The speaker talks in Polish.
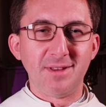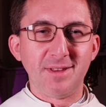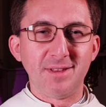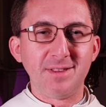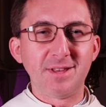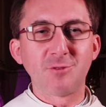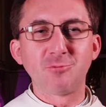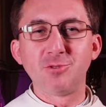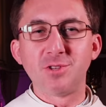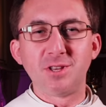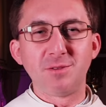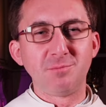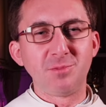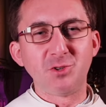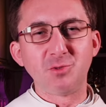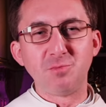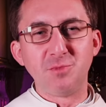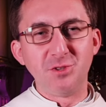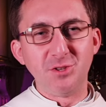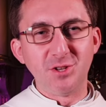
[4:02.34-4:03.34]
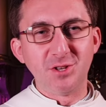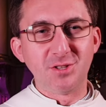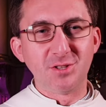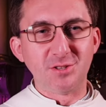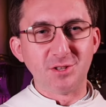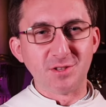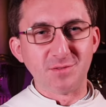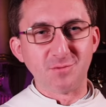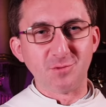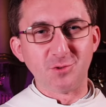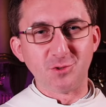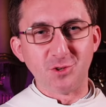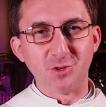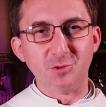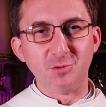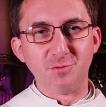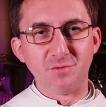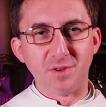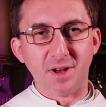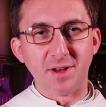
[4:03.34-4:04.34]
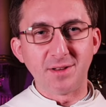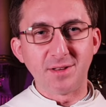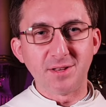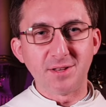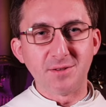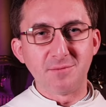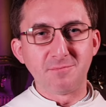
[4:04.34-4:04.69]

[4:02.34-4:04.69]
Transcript: na które byśmy nigdy nie zwrócili uwagi.